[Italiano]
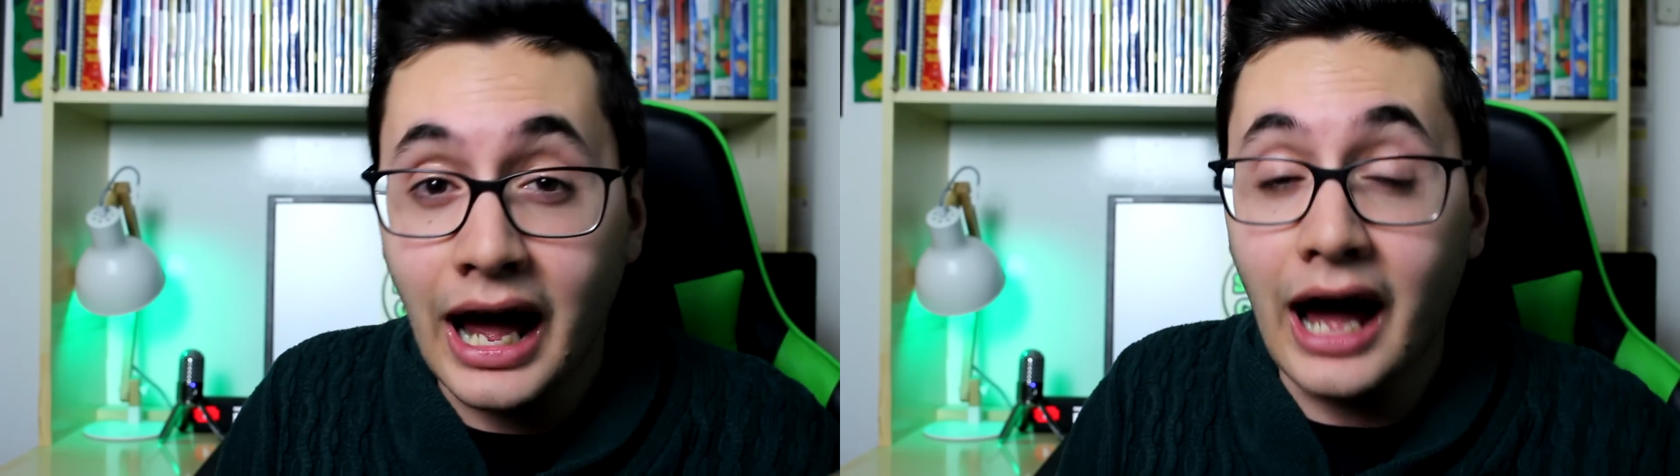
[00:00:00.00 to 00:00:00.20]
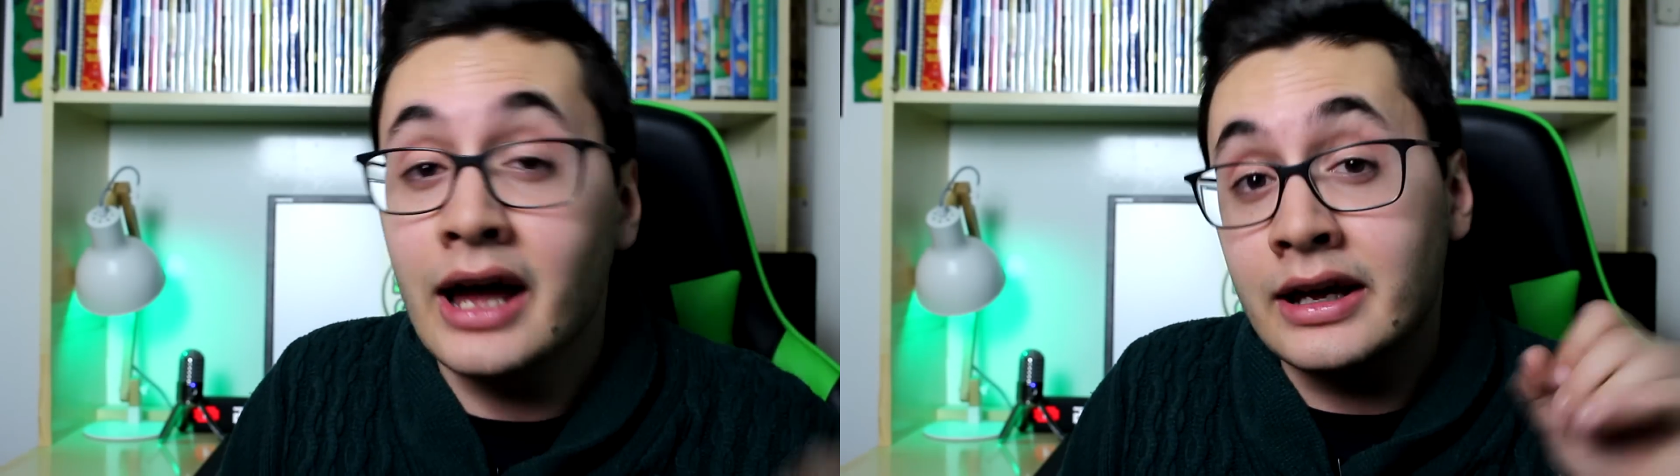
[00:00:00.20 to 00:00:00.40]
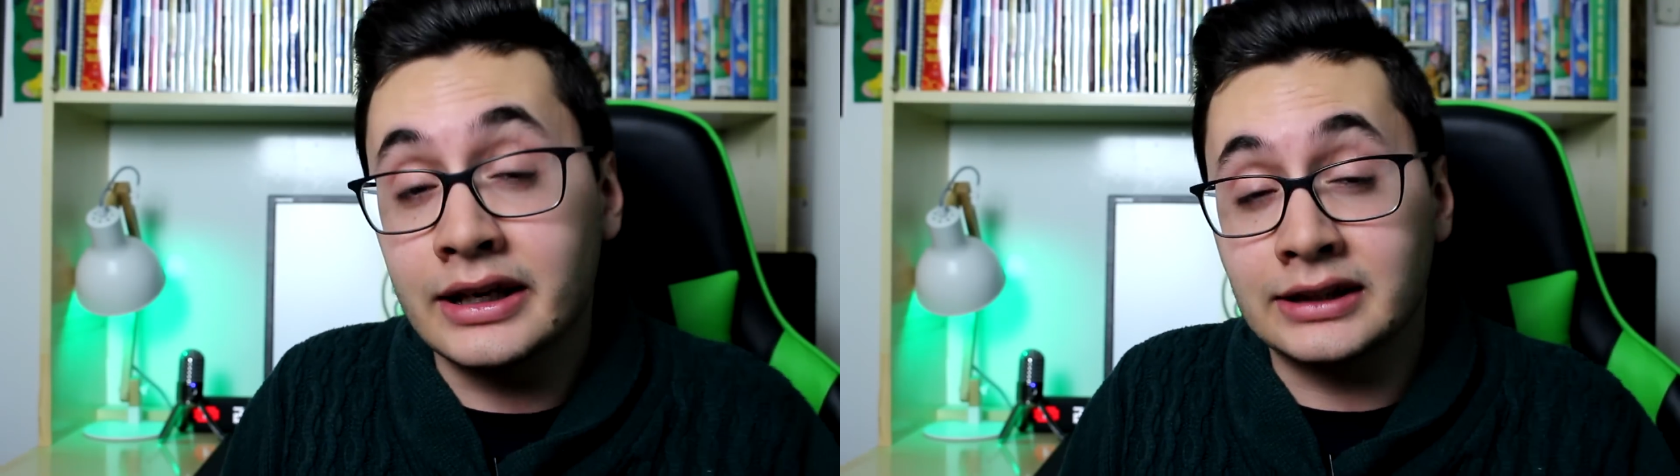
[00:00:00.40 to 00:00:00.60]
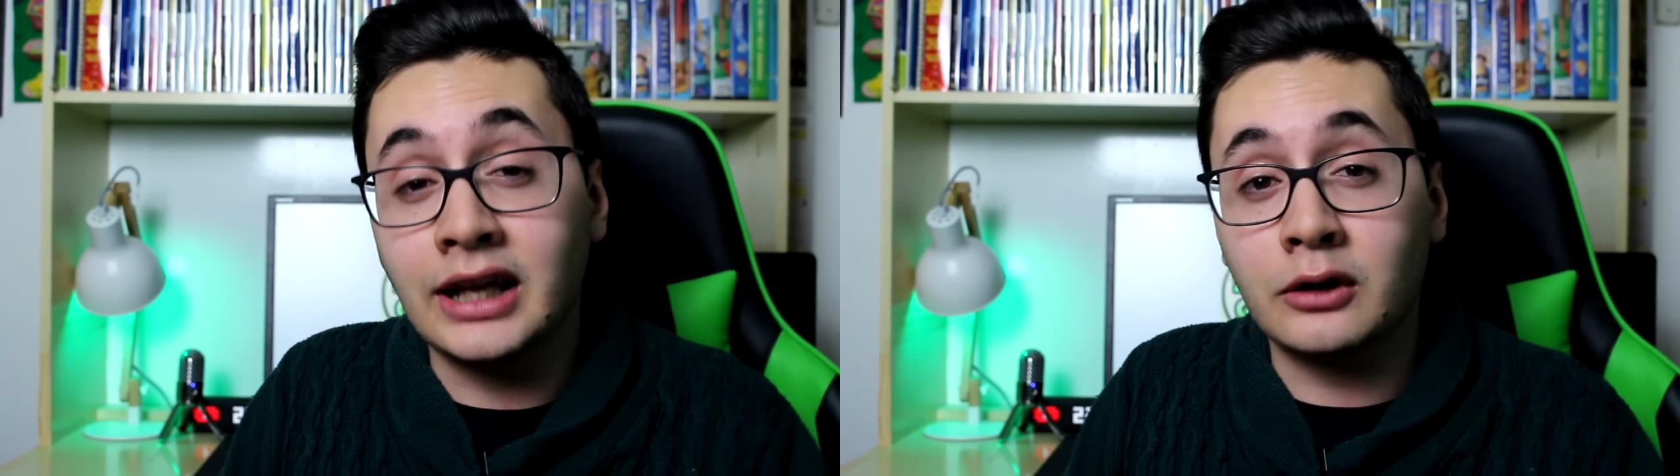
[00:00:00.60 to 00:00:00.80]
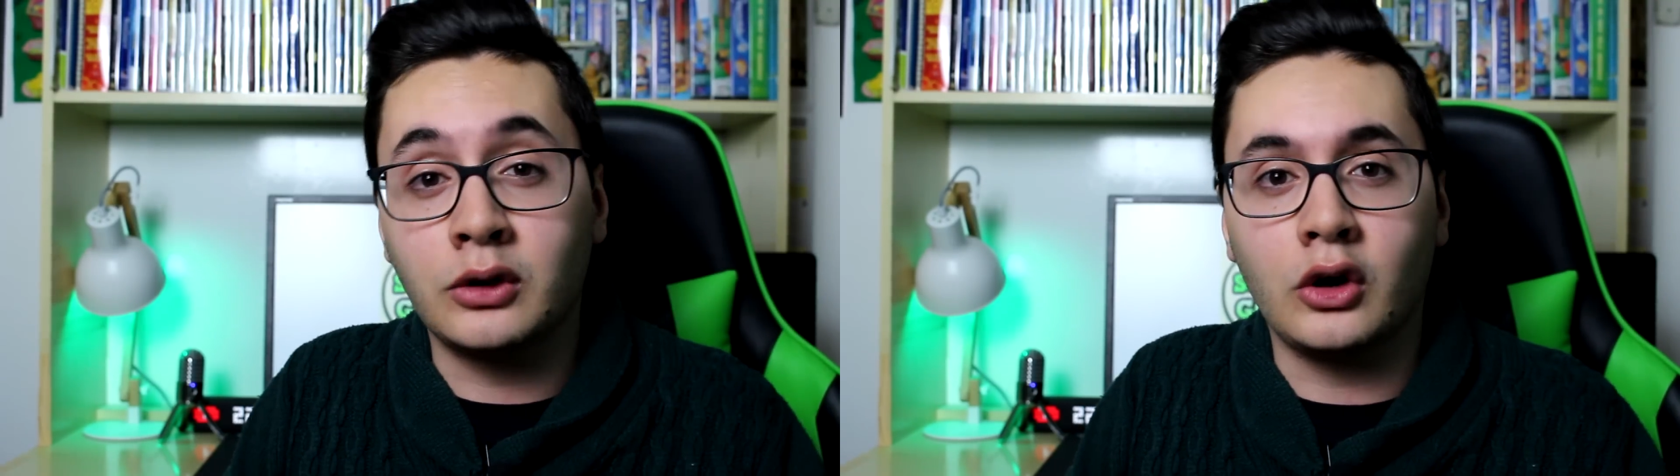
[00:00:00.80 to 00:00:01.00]
a eh,
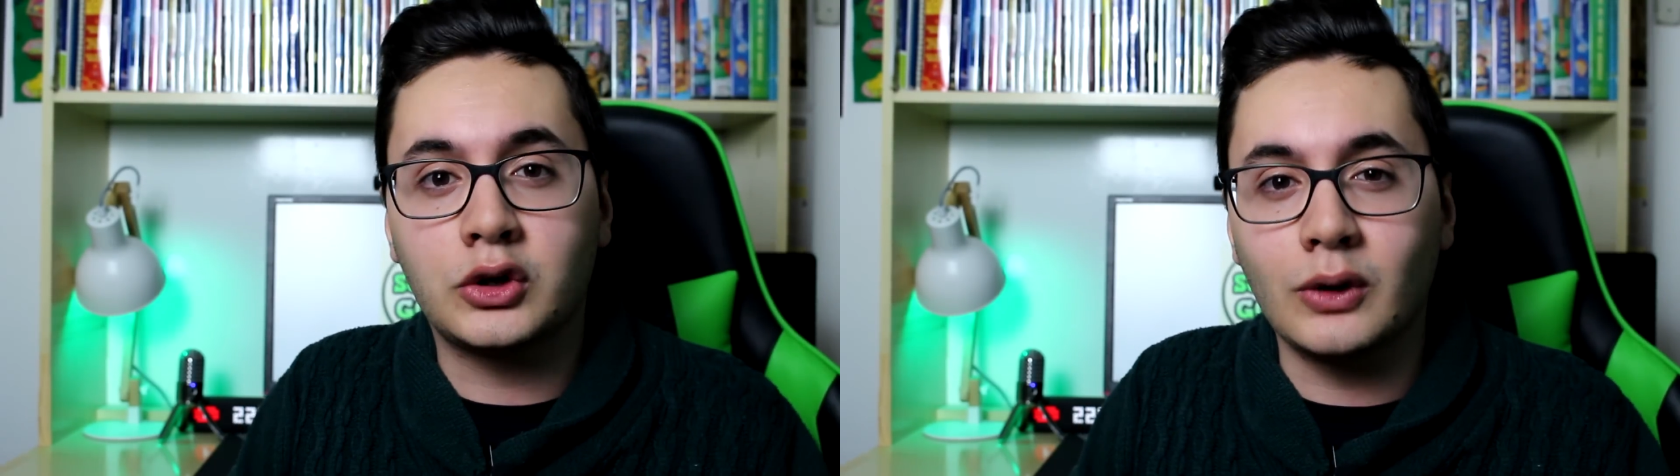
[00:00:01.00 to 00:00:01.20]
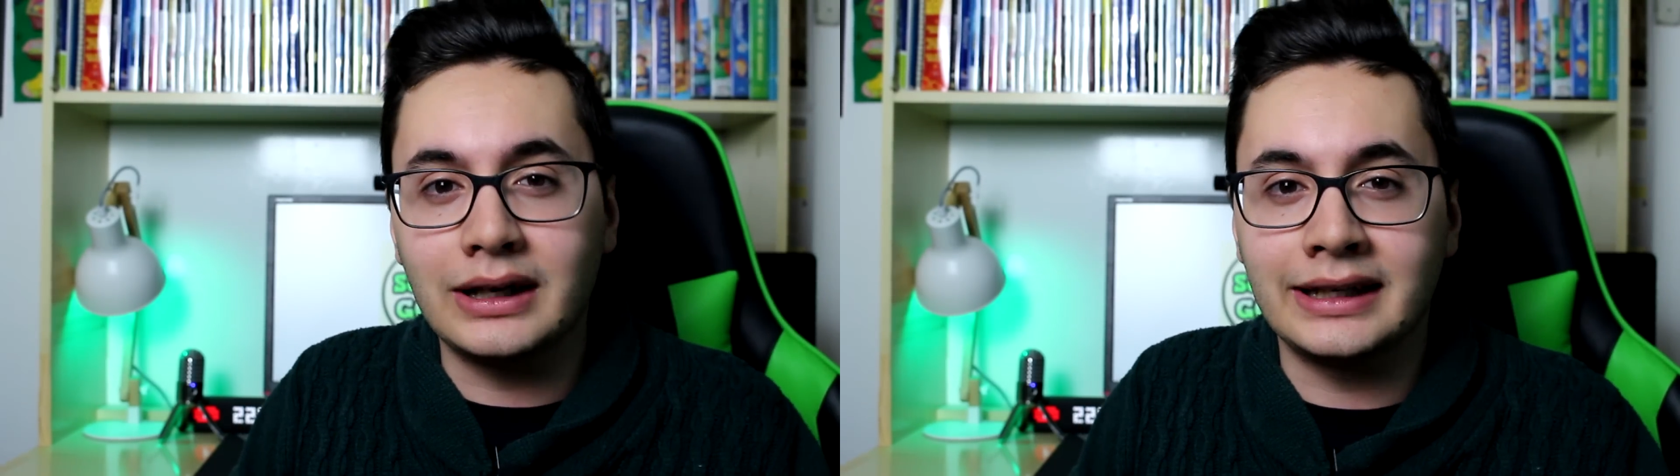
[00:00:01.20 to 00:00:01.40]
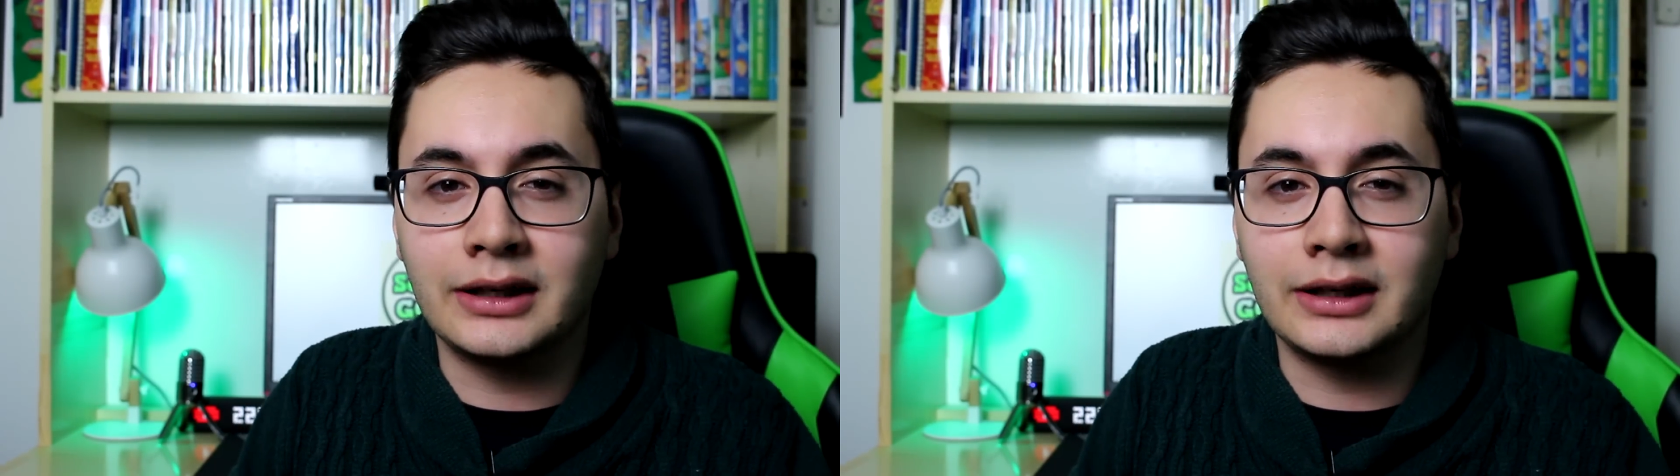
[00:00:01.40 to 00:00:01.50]
dare un occhio ai